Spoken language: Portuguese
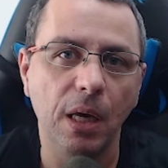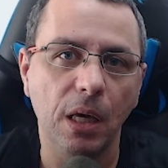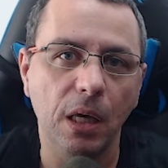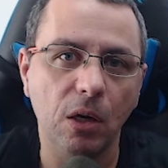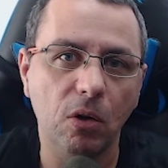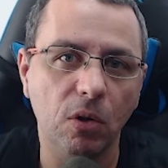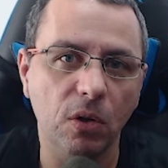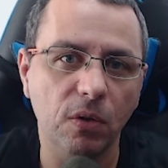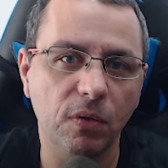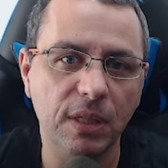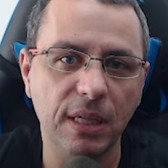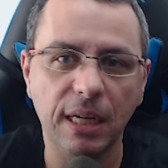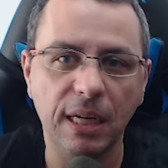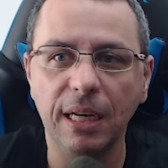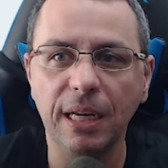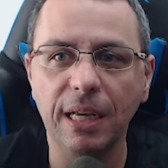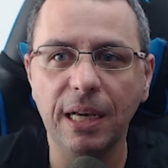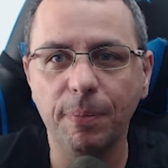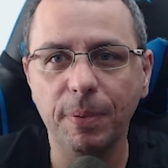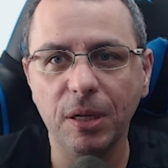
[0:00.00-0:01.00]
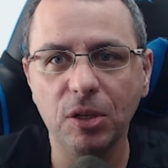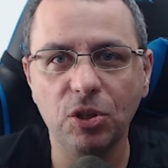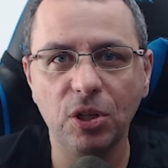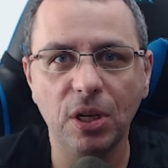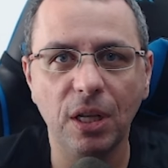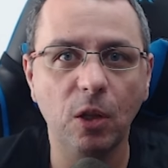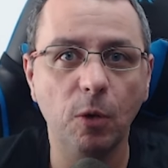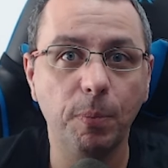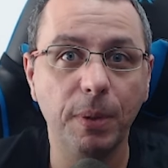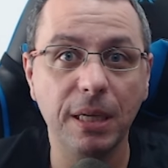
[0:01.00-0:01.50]
E quando você clica para
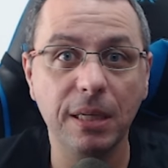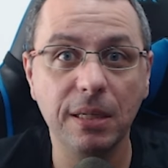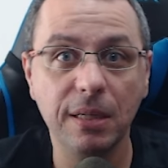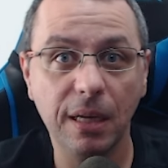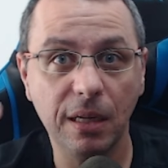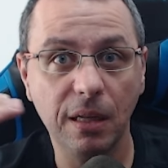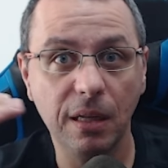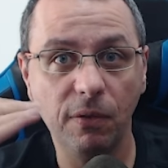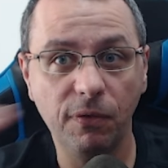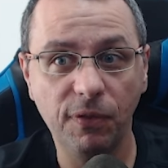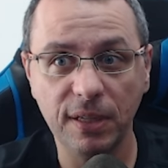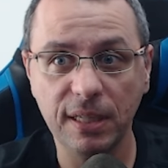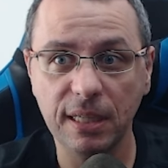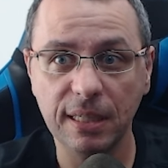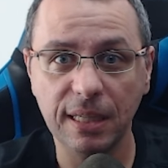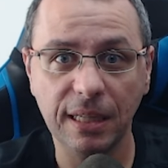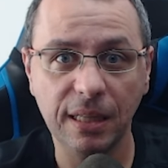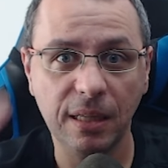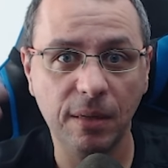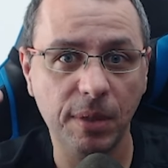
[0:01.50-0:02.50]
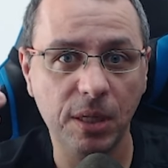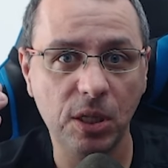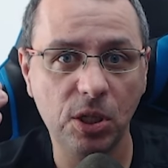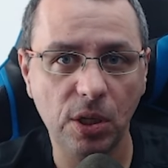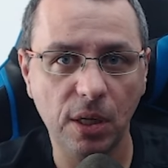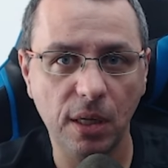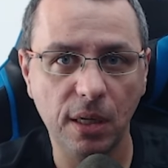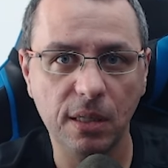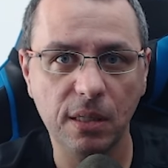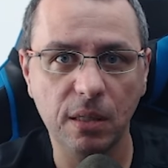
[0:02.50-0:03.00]
direita ou para esquerda, ele faz
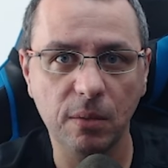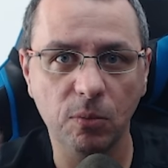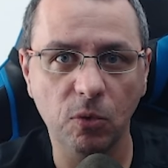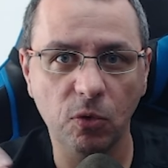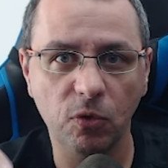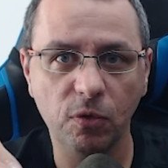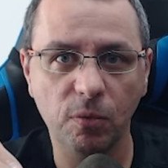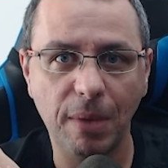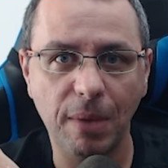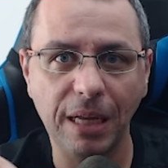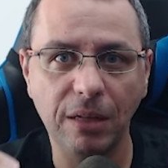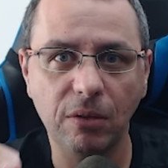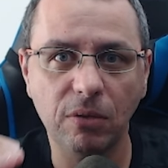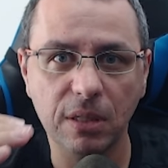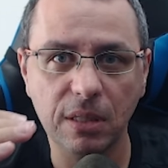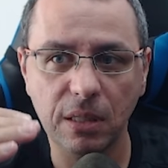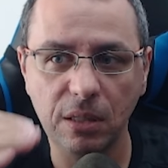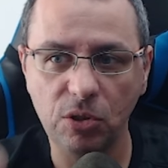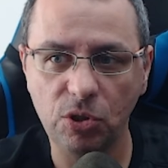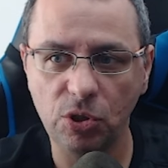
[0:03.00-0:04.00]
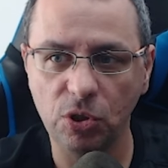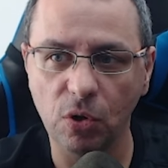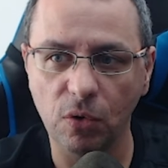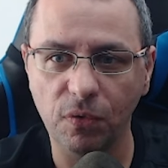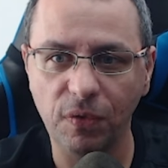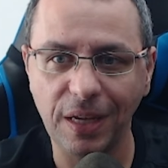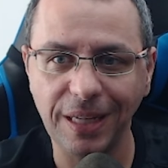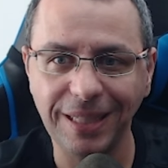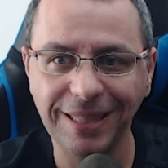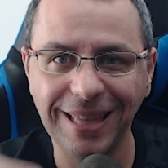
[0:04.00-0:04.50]
exatamente esse movimento assim de
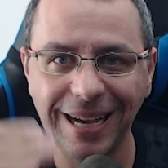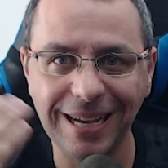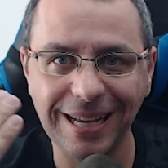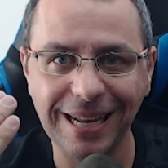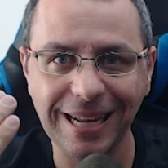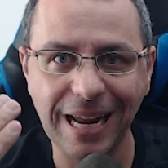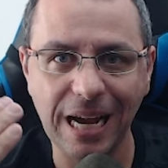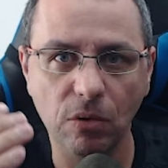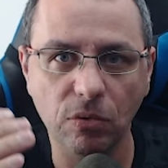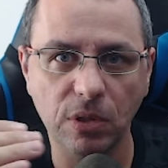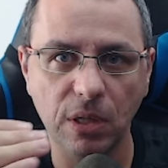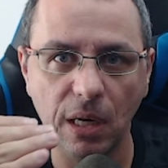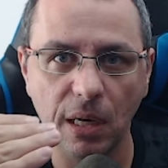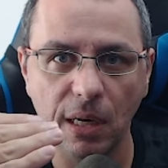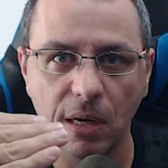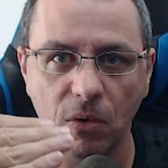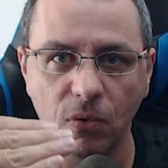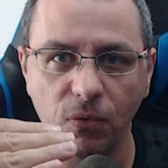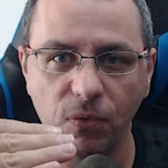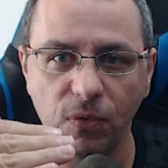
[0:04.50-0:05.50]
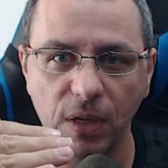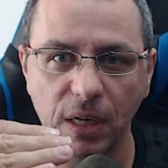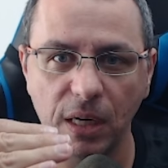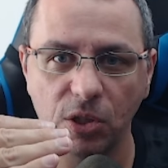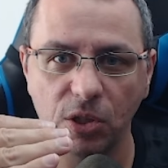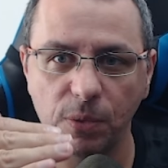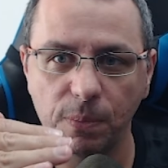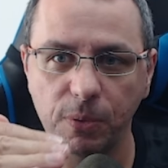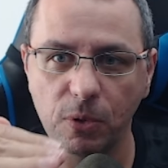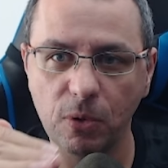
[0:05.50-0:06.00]
90 graus. Ele não vira
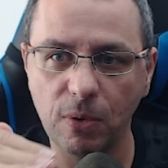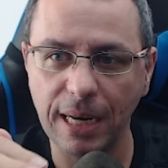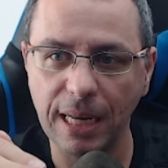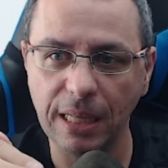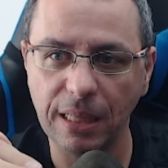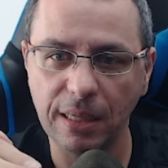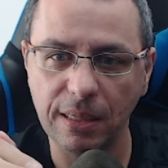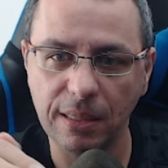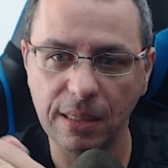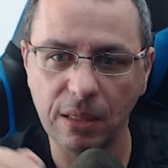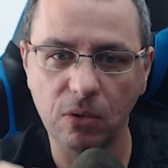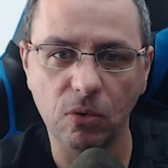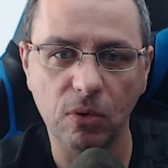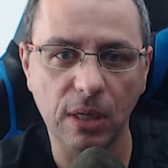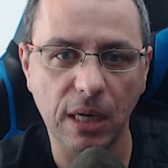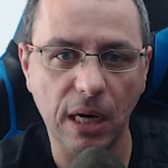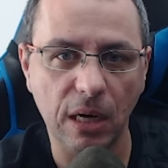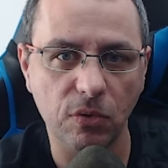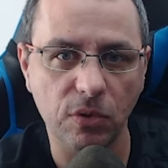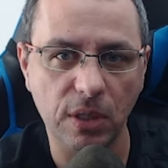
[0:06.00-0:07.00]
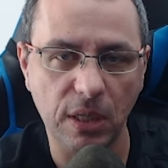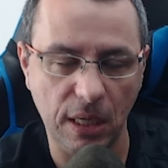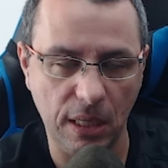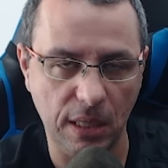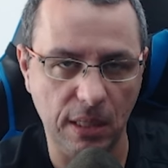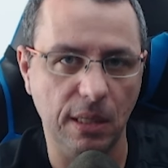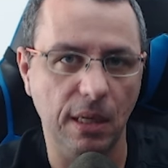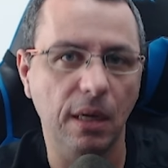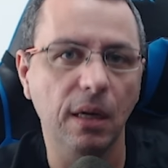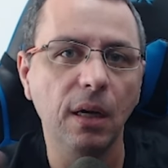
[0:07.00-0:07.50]
tipo 45 graus e
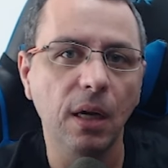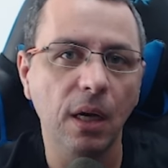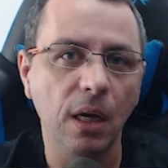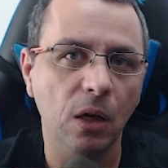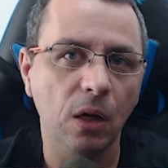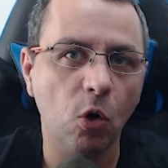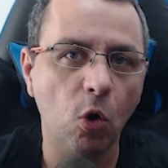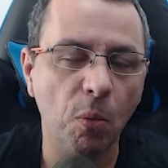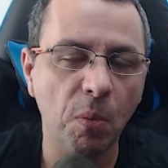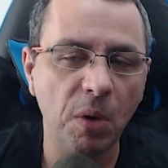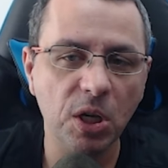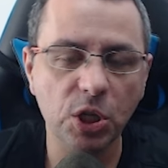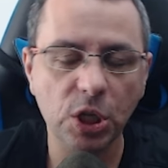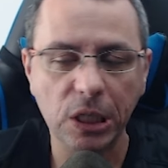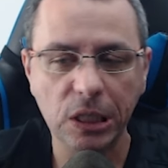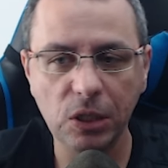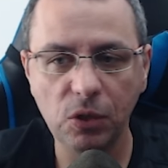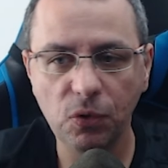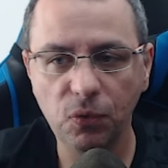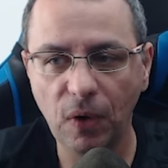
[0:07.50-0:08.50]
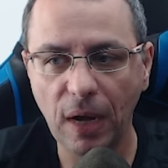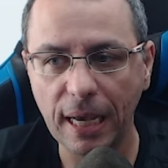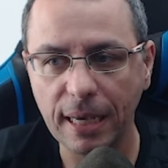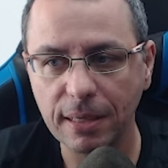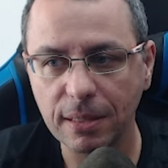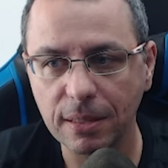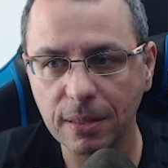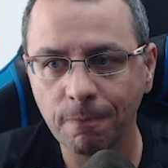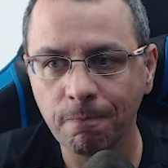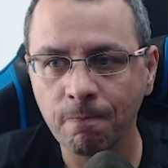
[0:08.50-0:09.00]
anda como a gente
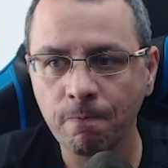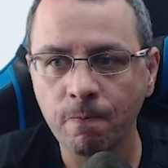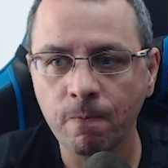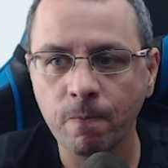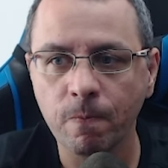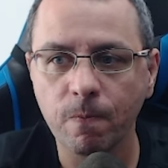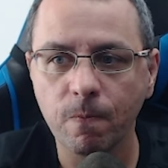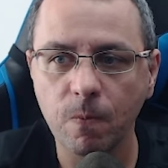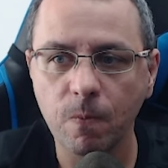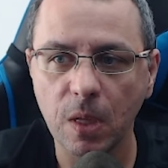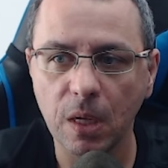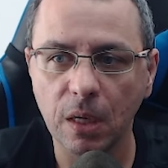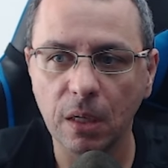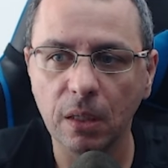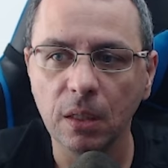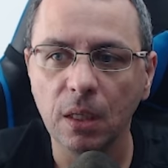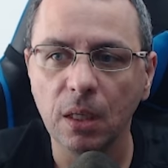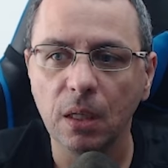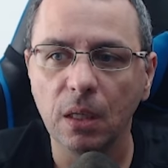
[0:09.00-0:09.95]
faz, né?